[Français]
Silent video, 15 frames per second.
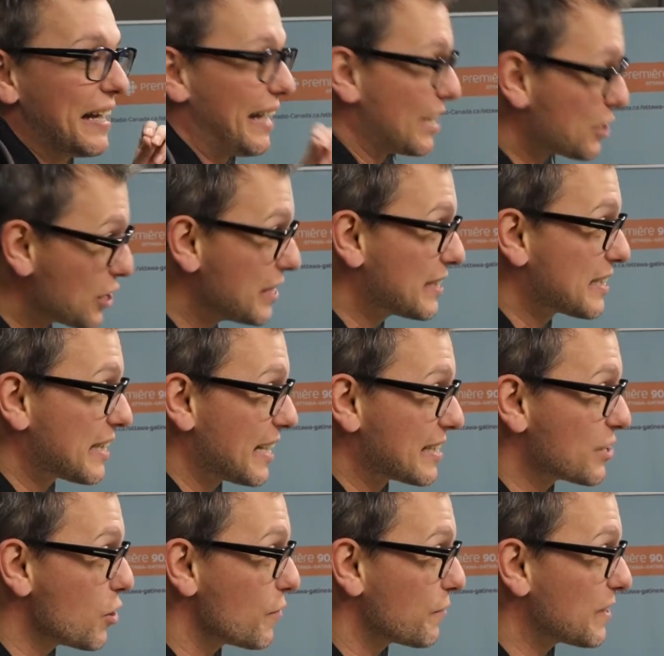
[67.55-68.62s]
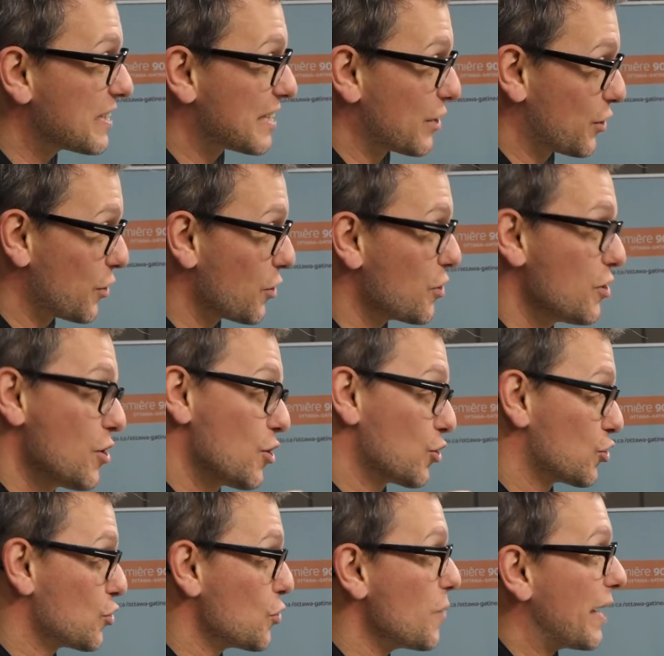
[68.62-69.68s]
La seule distinction, en fait, c'est que
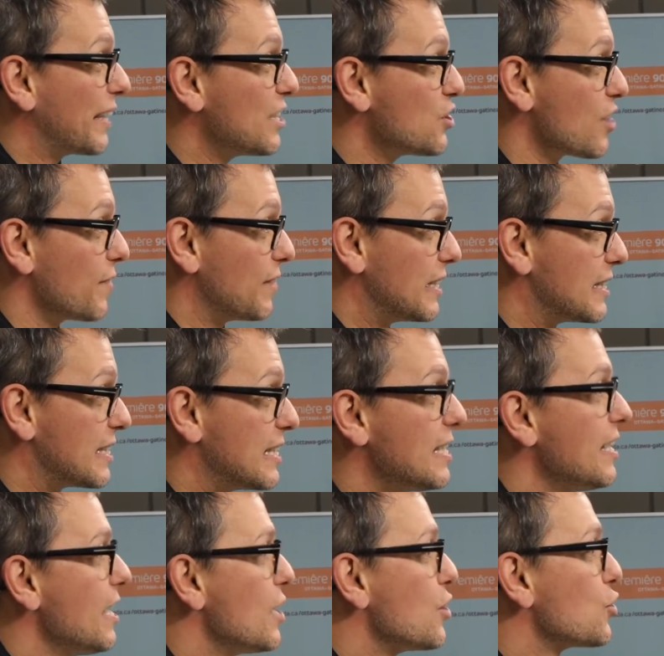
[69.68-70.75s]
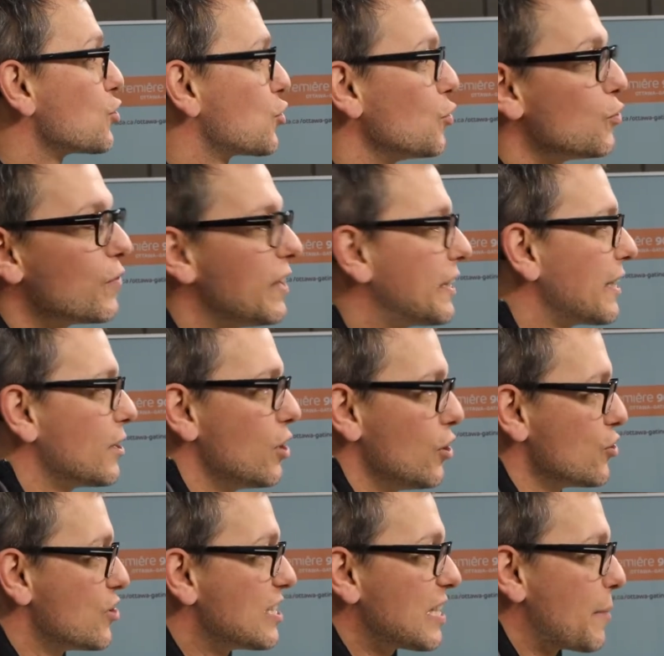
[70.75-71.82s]
ceux à qui j'avais dit, c'est une nouvelle
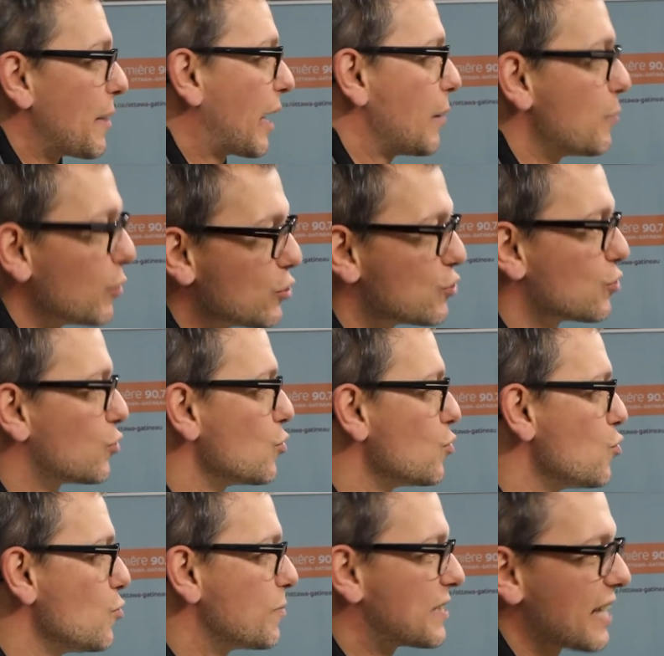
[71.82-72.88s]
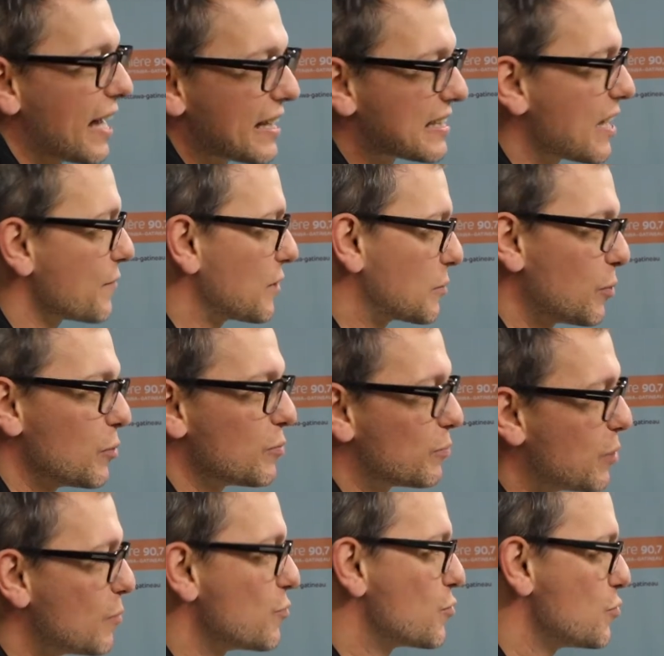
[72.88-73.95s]
technologie, ça paraît pas du tout, puis ça, ça affecte pas,
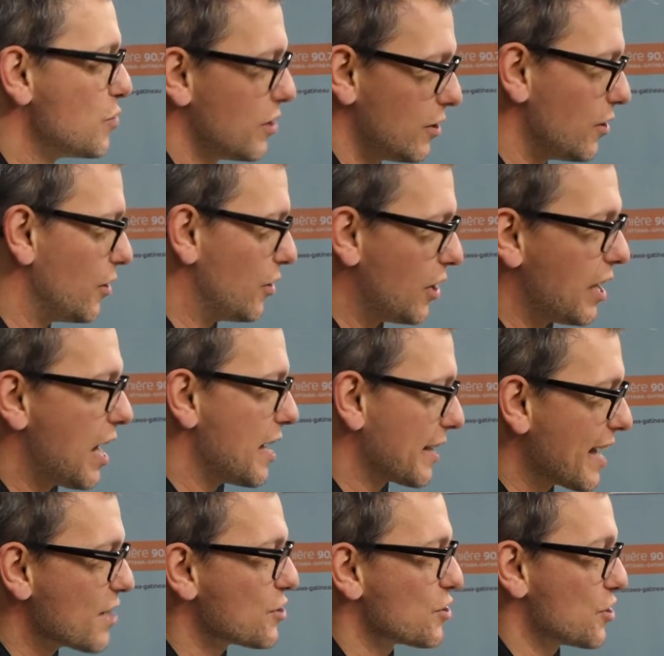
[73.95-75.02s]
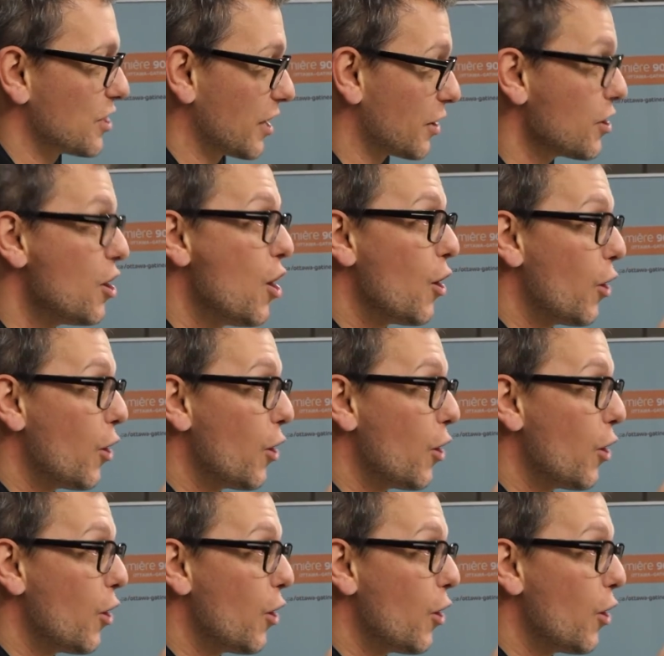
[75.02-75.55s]
pas beaucoup le, le langage, etc.,